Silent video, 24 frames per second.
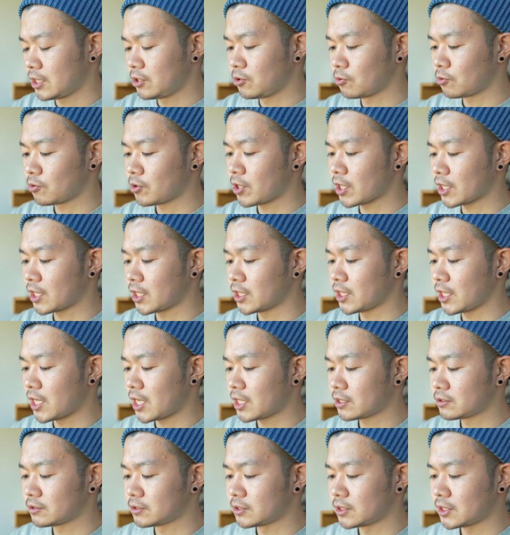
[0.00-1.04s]
世の中に
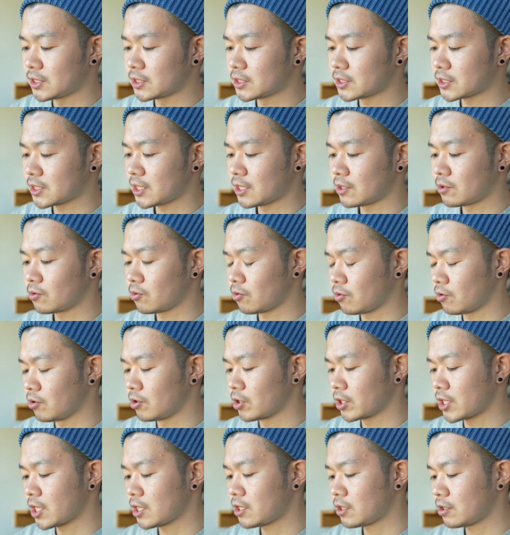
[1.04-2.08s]
あるんですけ
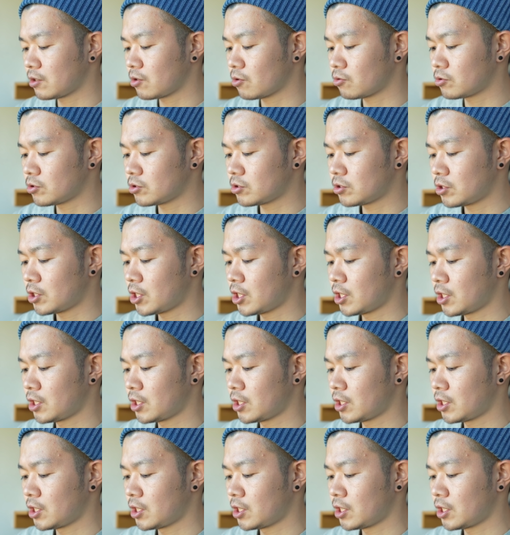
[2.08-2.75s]
ど結局